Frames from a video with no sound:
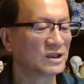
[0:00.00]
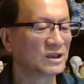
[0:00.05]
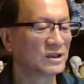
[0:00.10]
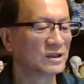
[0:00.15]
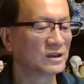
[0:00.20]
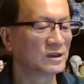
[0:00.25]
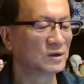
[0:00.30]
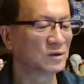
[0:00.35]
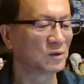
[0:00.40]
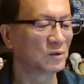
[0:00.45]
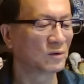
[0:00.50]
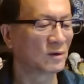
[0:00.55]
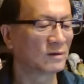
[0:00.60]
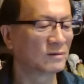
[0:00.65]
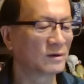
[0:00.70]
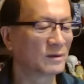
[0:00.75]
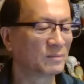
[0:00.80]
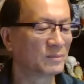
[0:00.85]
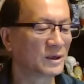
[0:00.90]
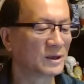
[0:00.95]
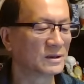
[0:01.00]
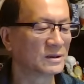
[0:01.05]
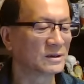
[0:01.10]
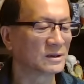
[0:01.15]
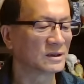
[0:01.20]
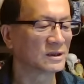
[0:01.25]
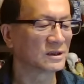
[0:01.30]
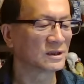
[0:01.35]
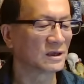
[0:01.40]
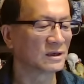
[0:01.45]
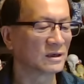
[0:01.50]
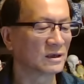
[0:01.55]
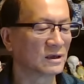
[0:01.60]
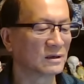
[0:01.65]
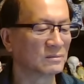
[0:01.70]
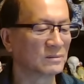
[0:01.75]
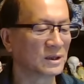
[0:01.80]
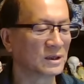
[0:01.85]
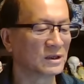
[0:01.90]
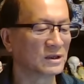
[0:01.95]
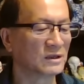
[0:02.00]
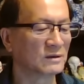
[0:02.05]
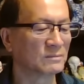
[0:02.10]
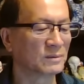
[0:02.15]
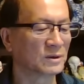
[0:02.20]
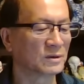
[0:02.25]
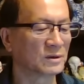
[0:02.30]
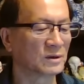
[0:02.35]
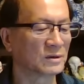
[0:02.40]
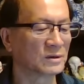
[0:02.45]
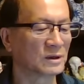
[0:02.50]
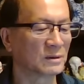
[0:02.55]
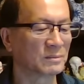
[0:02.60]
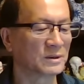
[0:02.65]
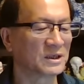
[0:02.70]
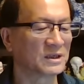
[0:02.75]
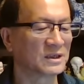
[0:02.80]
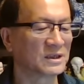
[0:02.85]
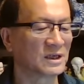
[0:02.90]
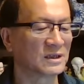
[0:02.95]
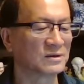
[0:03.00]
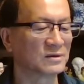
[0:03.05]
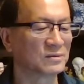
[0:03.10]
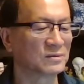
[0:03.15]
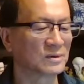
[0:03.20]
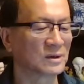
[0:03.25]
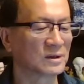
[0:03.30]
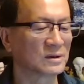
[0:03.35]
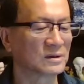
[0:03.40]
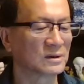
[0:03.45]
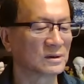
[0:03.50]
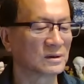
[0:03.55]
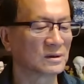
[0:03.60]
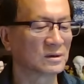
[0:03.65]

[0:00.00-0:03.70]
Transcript: 甚至有官方背景的香港媒体报道也被删除了。